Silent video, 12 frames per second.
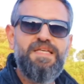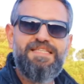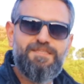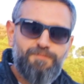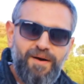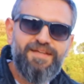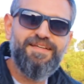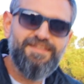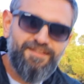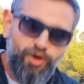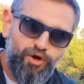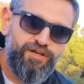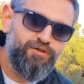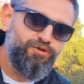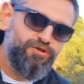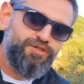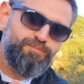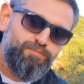İspanya'nın en
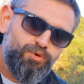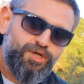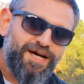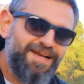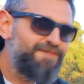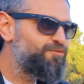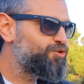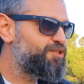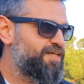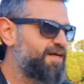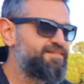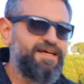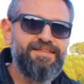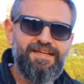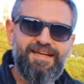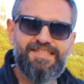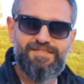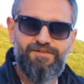ünlü Bukalemun'u,
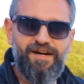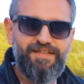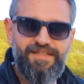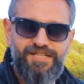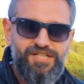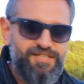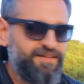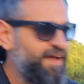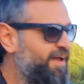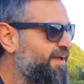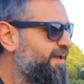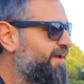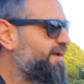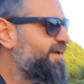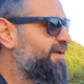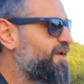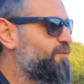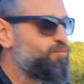kertenkelesi var girişte.
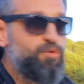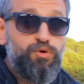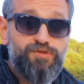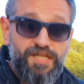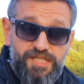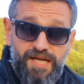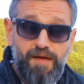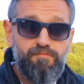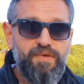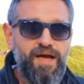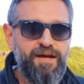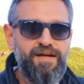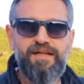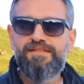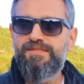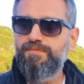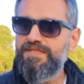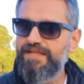E, muhteşem bir yer.
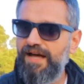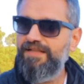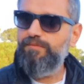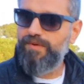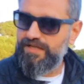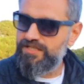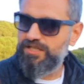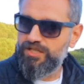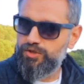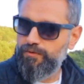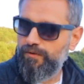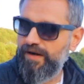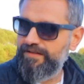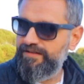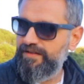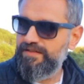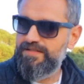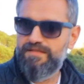Yalnız biz geldik biraz çalışma vardı.
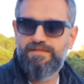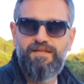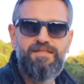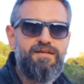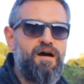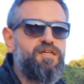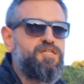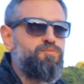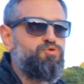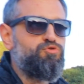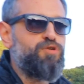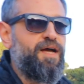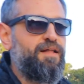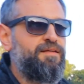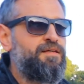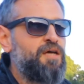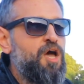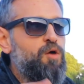Yarısındayız. Akşamüstü
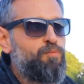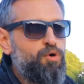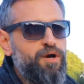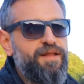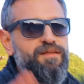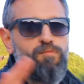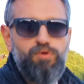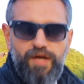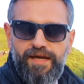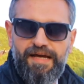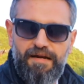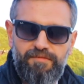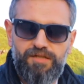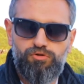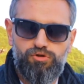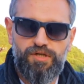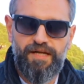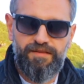geldik. Bu arada buraya gelmeyi
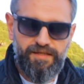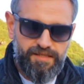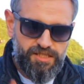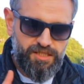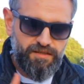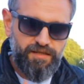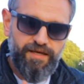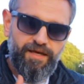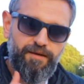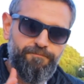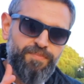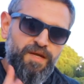düşünenler için e,